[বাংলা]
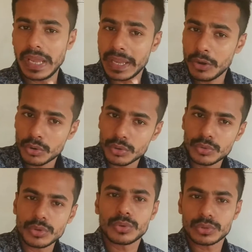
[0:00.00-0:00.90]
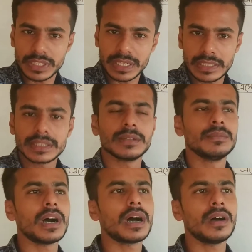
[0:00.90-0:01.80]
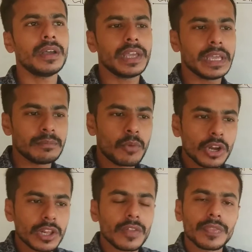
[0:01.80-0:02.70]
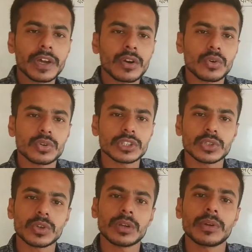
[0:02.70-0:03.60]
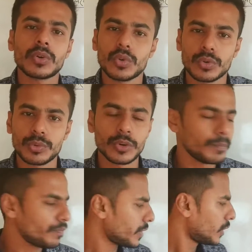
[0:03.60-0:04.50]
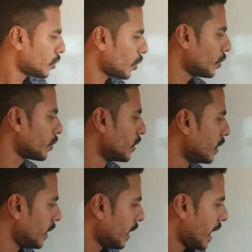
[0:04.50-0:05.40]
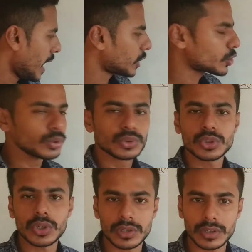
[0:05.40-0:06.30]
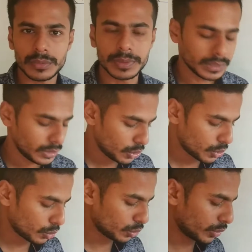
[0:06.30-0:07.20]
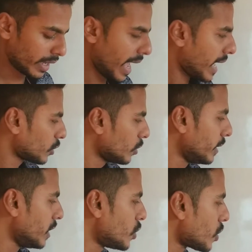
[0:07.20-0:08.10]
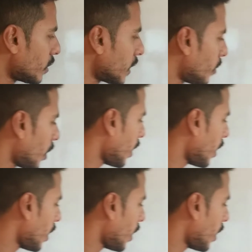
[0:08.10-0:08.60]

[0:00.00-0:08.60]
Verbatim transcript: এই অঙ্কগুলো করতে গেলে কিংবা এই বলের অধ্যায়ের অঙ্কটা যখন আমরা করব তখন একটা সূত্র দরকার হবে সূত্রটা একদম ইনশর্টে বলা